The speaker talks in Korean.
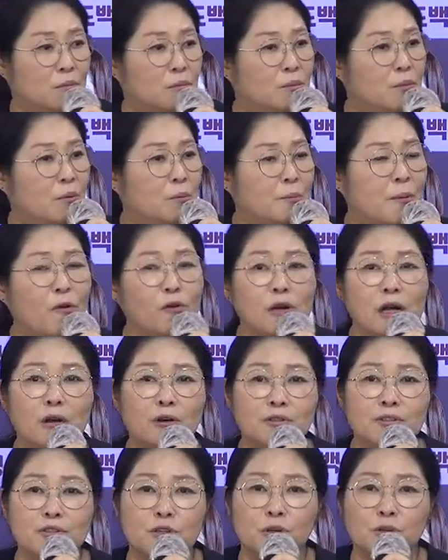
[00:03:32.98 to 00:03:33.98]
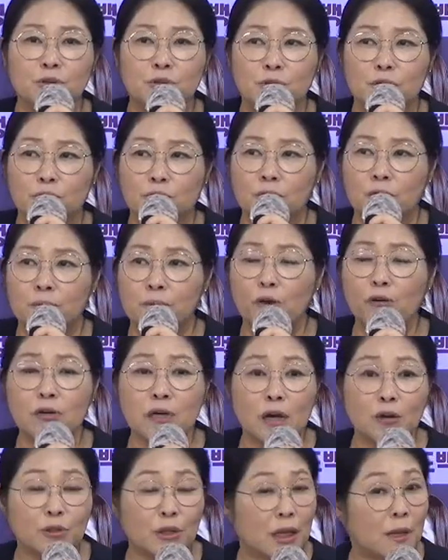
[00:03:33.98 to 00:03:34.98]
뭐 평가원 지역들도
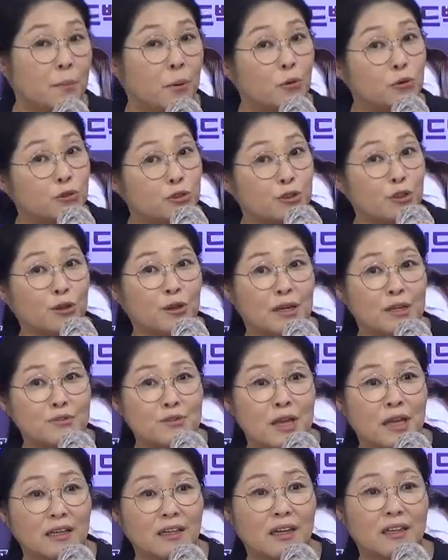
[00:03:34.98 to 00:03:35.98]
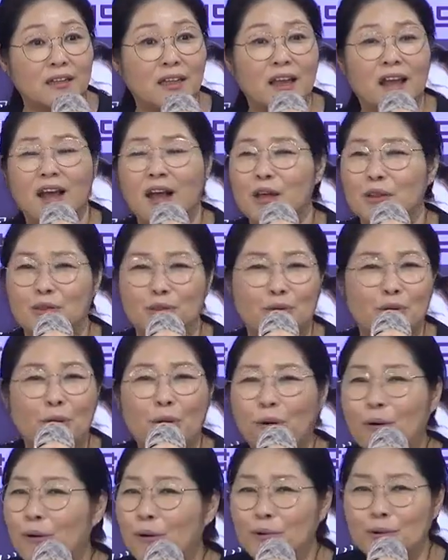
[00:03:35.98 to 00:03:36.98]
평가원 되게 보수적이라고 생각하는데
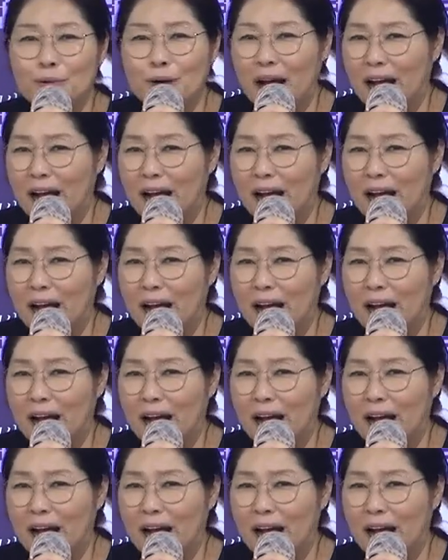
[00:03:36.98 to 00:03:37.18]
no